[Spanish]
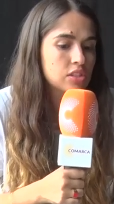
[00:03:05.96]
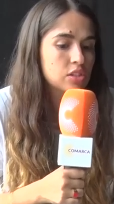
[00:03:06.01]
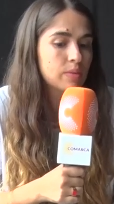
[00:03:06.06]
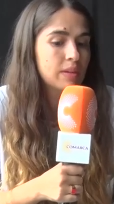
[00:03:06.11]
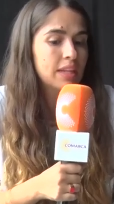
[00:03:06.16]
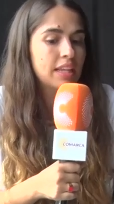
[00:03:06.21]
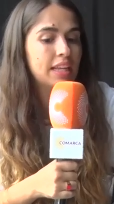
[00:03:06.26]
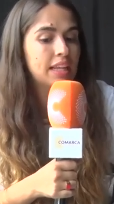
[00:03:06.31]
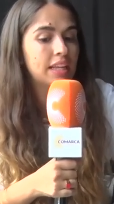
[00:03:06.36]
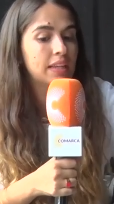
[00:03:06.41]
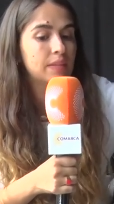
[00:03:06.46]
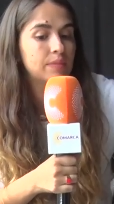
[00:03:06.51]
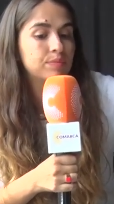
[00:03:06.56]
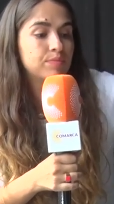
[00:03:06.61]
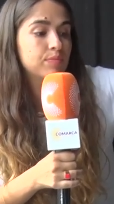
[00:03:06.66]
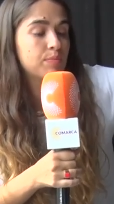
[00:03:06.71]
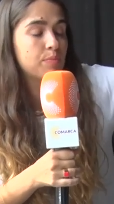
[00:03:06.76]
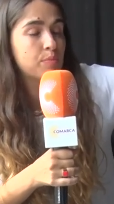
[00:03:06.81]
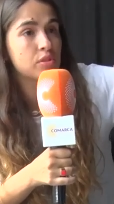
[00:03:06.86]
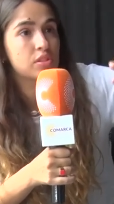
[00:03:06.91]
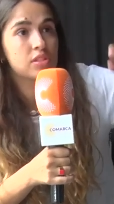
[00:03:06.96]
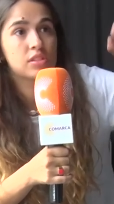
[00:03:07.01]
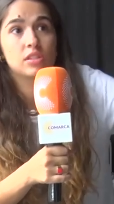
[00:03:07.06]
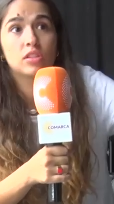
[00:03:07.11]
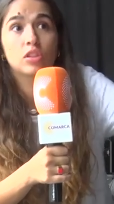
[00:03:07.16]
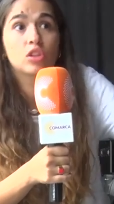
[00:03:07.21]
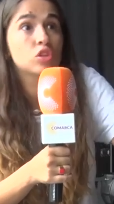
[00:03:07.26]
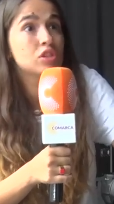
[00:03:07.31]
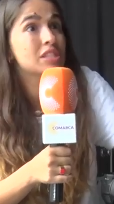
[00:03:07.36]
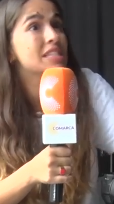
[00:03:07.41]
sobre pues,
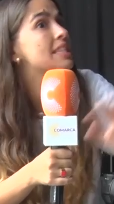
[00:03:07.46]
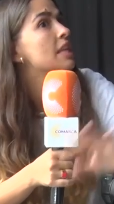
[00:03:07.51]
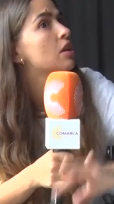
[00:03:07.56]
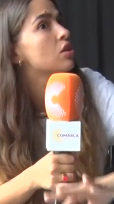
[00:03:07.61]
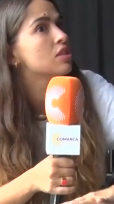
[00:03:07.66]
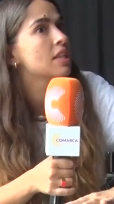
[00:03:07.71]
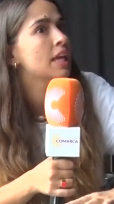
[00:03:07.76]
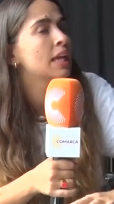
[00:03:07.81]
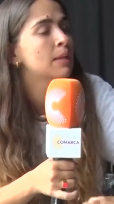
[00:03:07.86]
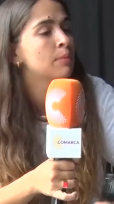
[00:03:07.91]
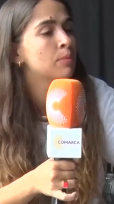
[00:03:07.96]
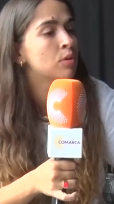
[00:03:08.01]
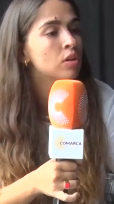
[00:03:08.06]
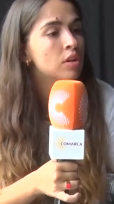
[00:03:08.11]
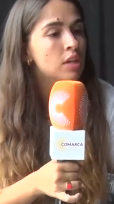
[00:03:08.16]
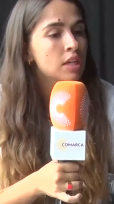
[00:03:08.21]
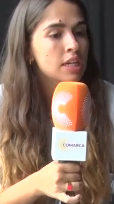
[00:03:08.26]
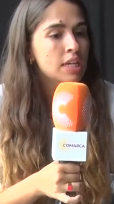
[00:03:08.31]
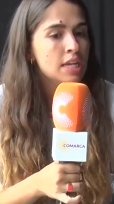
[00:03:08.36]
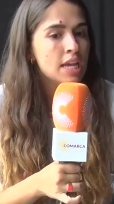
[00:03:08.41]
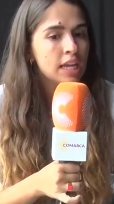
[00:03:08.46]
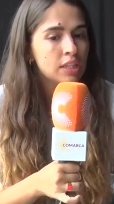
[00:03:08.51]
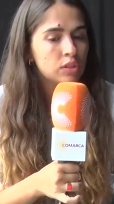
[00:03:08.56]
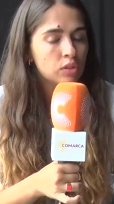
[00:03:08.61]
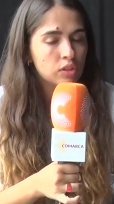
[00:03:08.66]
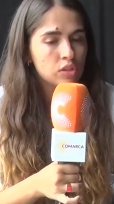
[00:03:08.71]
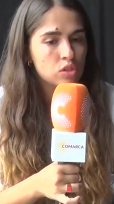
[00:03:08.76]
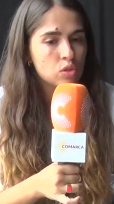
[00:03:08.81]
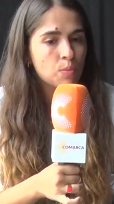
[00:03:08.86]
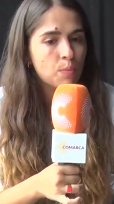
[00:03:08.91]
dos estados de ánimo.
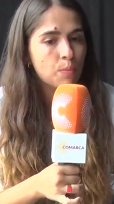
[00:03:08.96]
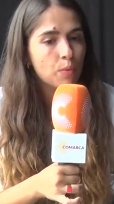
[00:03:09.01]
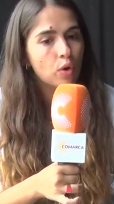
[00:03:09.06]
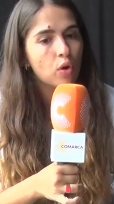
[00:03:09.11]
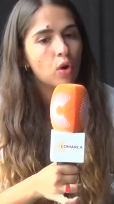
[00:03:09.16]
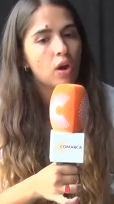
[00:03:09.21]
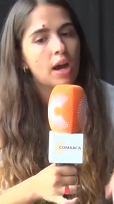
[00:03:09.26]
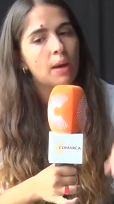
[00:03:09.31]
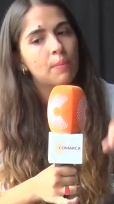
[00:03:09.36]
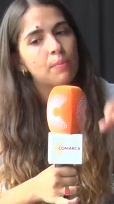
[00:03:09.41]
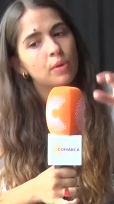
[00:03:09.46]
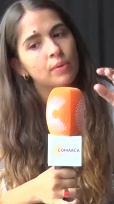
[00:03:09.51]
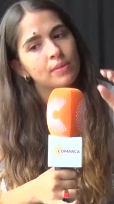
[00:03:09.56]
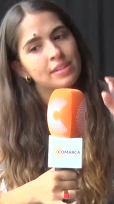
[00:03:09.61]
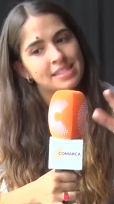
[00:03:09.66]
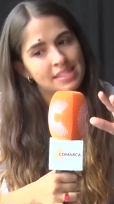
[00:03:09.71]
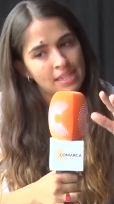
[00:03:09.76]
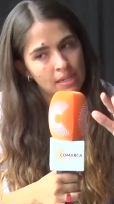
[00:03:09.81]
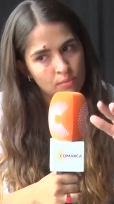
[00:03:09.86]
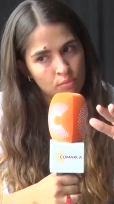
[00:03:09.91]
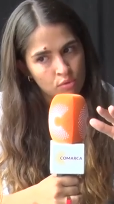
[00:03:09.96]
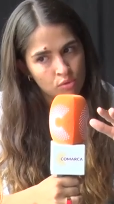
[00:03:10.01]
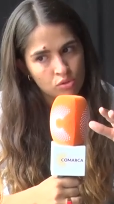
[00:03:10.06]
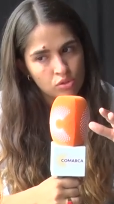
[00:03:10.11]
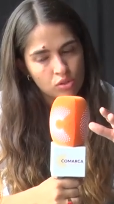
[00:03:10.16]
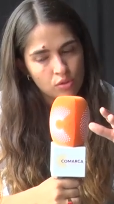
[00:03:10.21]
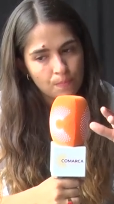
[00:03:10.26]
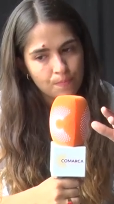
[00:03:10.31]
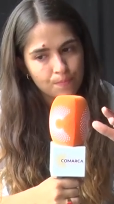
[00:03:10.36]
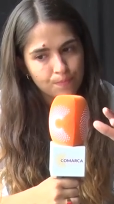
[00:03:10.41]
Entonces un poco
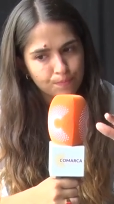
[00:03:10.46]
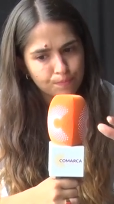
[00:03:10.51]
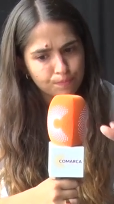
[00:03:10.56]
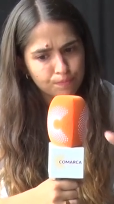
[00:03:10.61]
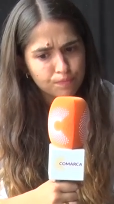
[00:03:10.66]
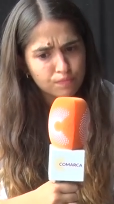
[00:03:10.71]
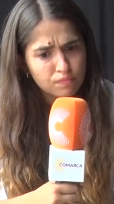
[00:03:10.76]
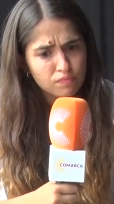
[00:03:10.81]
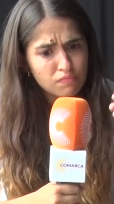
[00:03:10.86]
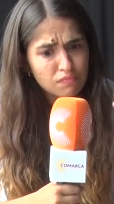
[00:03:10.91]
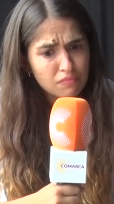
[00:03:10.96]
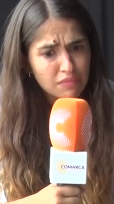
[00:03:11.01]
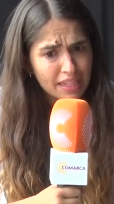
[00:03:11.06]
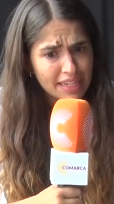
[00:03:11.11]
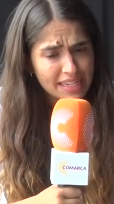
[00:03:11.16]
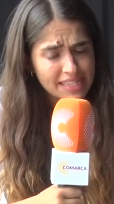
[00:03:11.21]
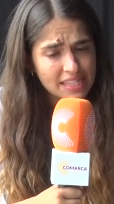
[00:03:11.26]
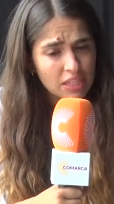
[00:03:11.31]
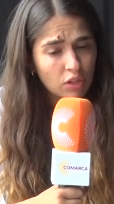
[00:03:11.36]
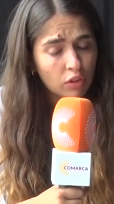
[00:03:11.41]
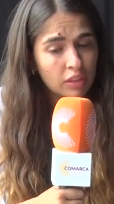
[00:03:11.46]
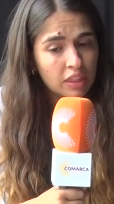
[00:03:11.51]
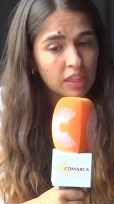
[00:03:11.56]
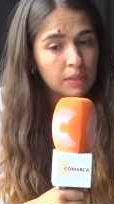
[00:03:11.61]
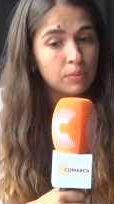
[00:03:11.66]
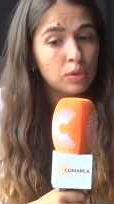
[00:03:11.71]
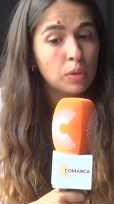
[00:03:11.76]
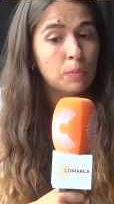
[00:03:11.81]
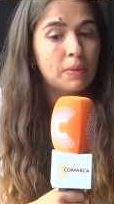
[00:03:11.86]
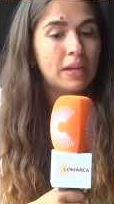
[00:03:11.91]
aprovechamos este
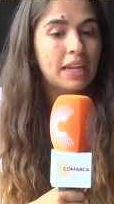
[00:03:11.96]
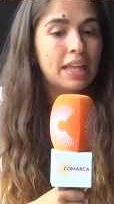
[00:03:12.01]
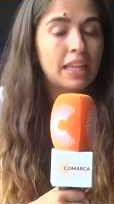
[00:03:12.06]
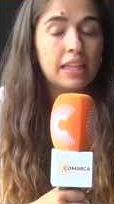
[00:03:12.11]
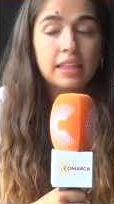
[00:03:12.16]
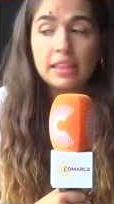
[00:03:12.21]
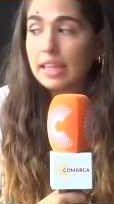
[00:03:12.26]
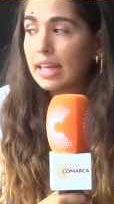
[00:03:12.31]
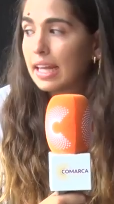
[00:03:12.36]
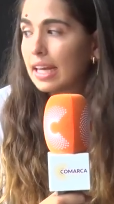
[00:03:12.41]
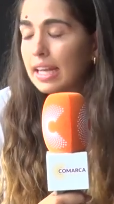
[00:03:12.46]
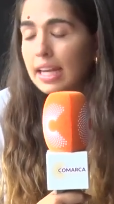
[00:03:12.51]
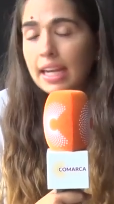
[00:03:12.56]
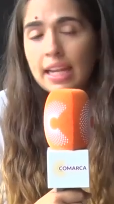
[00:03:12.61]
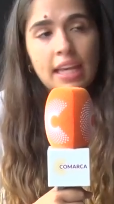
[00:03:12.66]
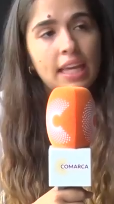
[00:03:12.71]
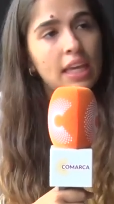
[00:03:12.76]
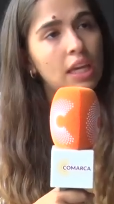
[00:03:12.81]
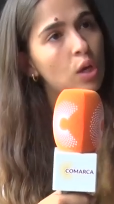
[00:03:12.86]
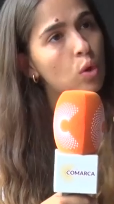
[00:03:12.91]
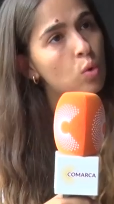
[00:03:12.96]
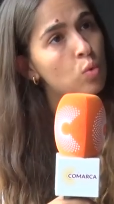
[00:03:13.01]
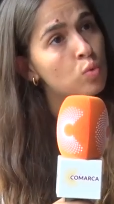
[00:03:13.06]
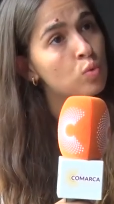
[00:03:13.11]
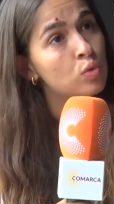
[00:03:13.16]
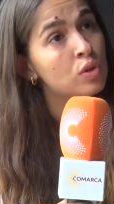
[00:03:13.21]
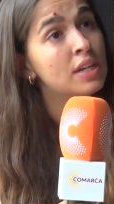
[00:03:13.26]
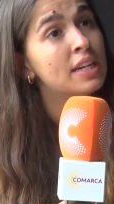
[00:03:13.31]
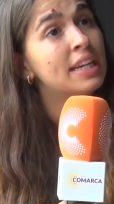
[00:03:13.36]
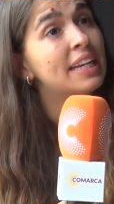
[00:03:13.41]
concepto para darle
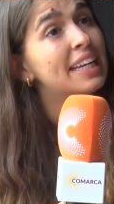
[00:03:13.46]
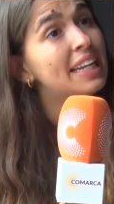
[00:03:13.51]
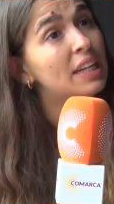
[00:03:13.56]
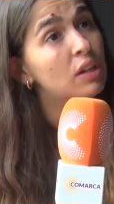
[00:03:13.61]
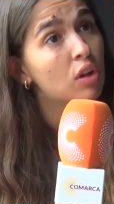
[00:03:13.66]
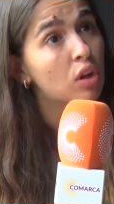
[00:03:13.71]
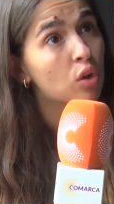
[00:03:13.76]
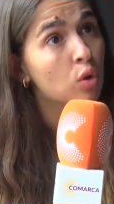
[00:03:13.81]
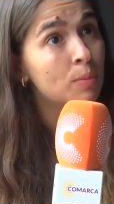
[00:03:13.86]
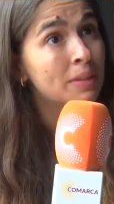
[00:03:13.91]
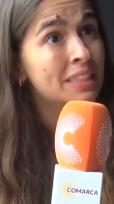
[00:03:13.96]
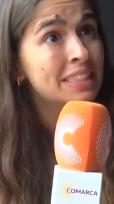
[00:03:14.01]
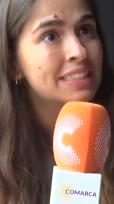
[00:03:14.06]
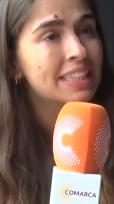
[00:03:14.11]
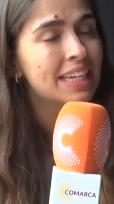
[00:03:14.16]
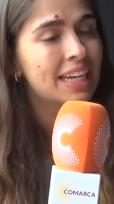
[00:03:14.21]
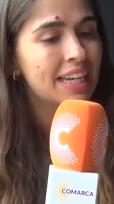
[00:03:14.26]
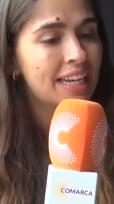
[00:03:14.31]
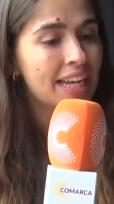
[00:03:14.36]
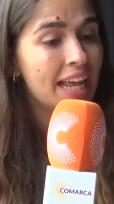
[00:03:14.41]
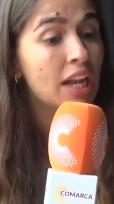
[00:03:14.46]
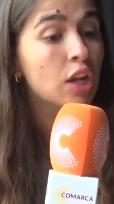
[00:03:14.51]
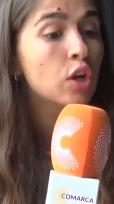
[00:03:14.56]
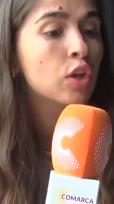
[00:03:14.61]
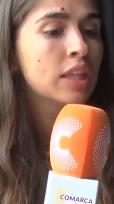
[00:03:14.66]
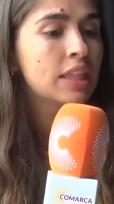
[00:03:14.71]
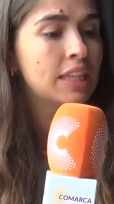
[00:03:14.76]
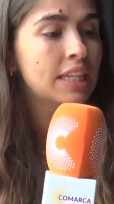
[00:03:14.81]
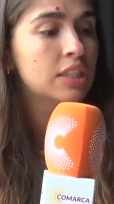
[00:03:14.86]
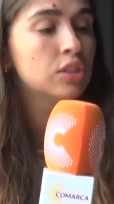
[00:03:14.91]
un hilo argumental al
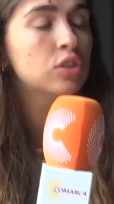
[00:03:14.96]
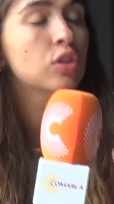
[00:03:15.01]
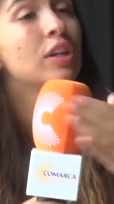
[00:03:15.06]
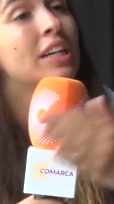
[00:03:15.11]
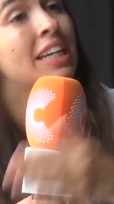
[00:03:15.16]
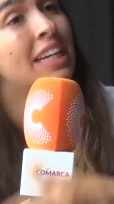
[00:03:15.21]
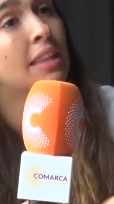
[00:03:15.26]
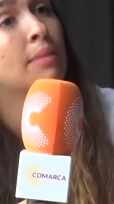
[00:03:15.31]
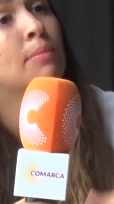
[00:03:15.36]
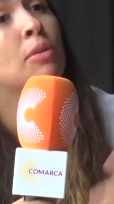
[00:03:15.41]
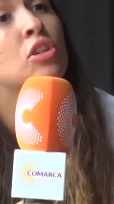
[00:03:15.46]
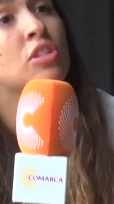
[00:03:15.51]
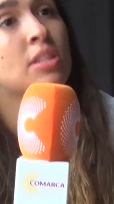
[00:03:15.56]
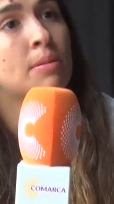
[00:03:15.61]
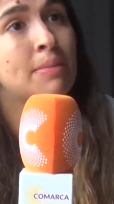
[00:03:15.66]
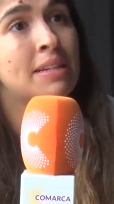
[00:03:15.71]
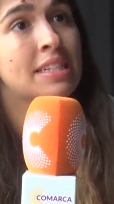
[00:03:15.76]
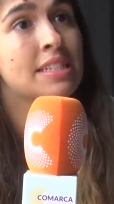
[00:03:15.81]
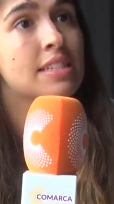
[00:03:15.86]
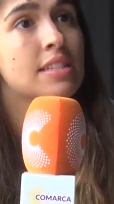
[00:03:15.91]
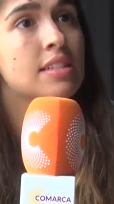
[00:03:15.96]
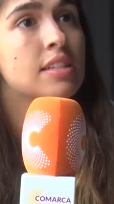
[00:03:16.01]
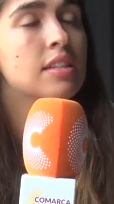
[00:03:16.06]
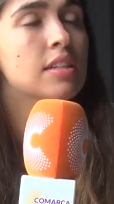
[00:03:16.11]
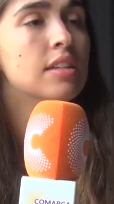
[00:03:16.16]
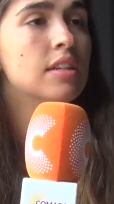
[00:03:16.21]
concierto e ir de menos a más.